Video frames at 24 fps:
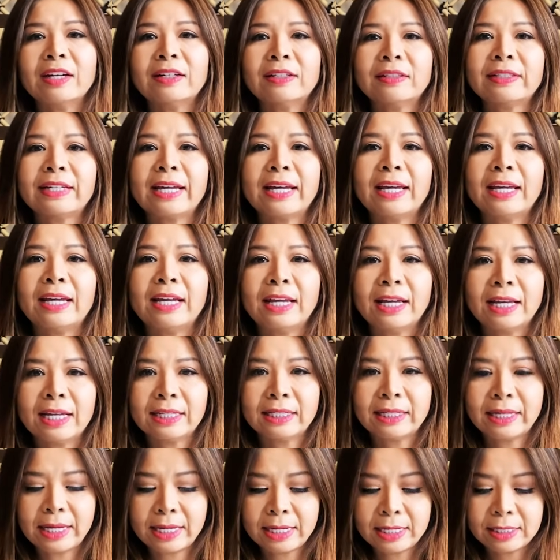Ok,
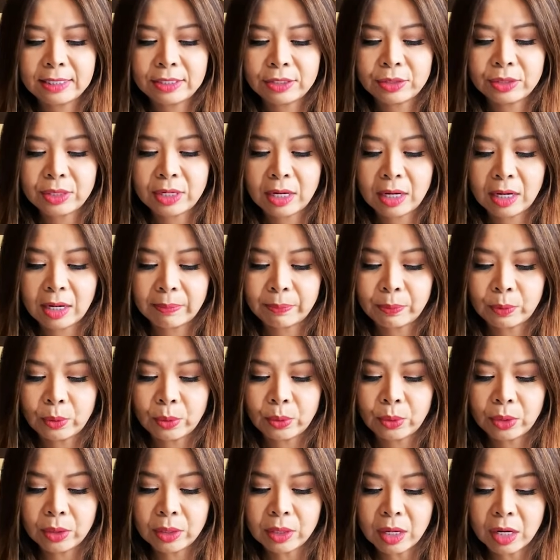thì trường hợp
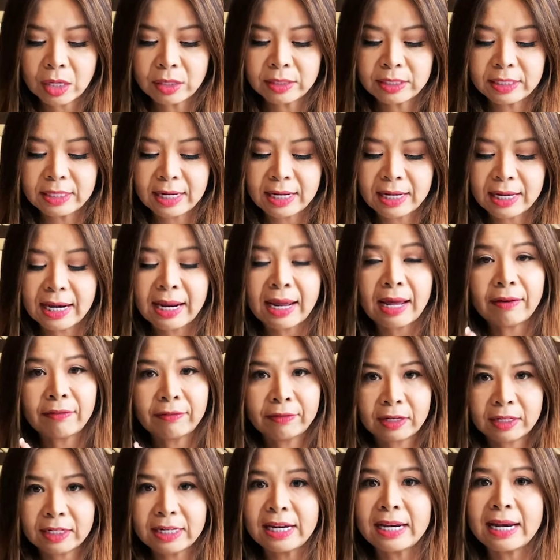của con chị là
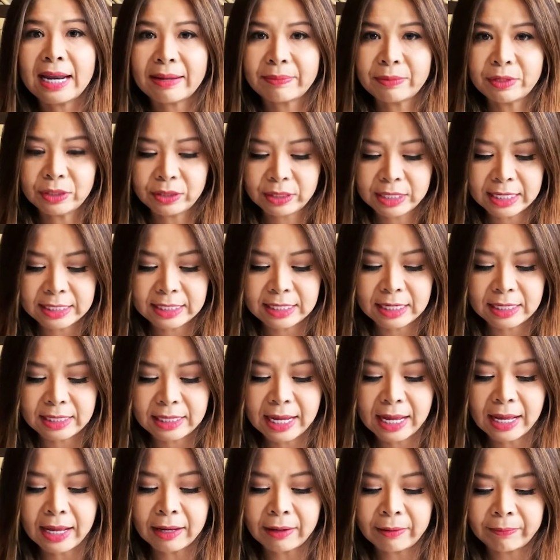vẫn đi làm được nha chị
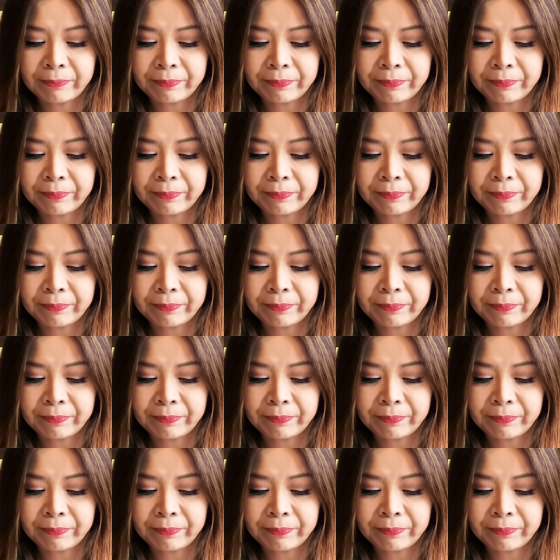nha.